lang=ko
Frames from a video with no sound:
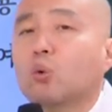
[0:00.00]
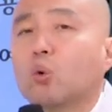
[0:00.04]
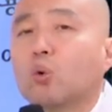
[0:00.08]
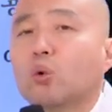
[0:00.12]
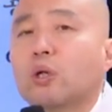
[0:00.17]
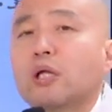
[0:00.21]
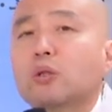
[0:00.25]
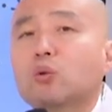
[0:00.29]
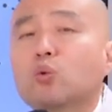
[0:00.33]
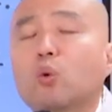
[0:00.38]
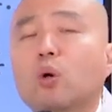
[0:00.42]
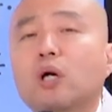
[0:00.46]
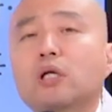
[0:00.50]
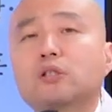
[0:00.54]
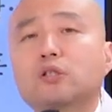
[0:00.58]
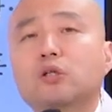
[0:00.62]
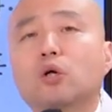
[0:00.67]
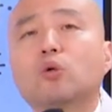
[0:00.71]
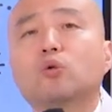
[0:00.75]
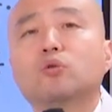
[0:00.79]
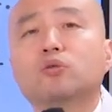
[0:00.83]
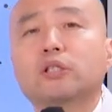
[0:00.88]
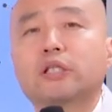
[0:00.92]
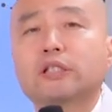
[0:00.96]
오랜 동안
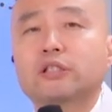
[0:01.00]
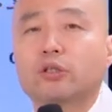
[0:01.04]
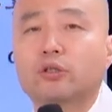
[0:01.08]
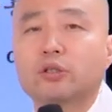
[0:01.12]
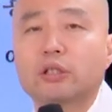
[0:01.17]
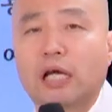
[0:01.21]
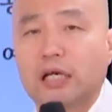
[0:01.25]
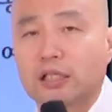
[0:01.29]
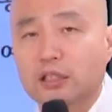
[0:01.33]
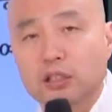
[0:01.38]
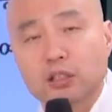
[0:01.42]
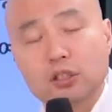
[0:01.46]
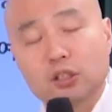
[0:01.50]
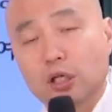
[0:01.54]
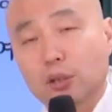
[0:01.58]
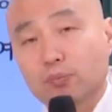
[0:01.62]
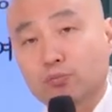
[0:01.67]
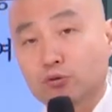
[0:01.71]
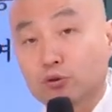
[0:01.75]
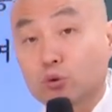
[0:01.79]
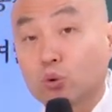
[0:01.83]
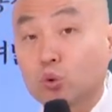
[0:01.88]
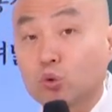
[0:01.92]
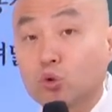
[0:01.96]
서원을 해서 당신들의
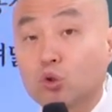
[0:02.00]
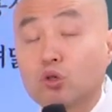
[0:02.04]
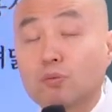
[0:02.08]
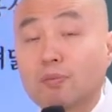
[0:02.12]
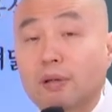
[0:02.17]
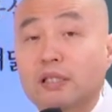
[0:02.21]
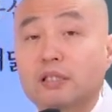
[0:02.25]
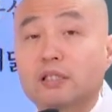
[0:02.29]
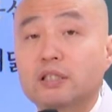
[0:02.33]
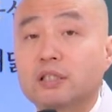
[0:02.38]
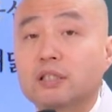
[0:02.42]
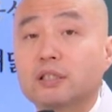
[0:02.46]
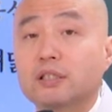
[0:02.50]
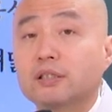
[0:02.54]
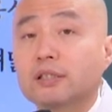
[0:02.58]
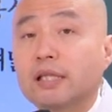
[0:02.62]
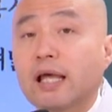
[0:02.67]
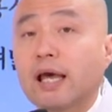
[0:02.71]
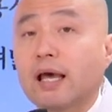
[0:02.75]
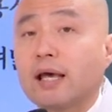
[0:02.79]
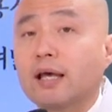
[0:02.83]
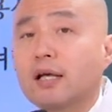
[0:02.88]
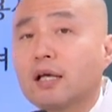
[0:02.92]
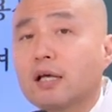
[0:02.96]
불국토를
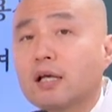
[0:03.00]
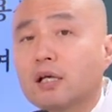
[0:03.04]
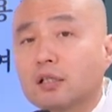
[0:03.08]
만드시는데